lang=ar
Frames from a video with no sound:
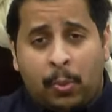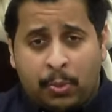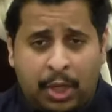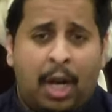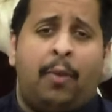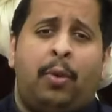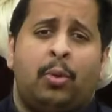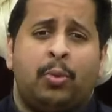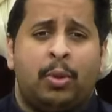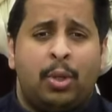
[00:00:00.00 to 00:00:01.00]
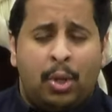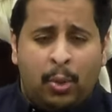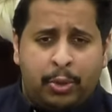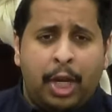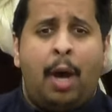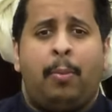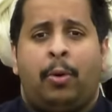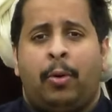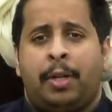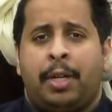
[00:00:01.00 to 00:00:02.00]
وصافحوا
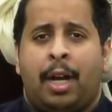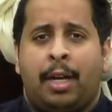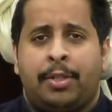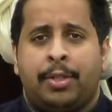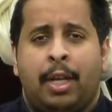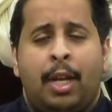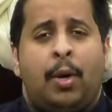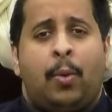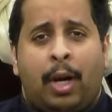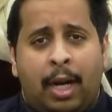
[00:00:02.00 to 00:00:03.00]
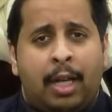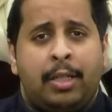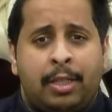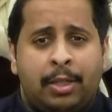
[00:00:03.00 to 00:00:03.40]
وسامحوا الناس وهذه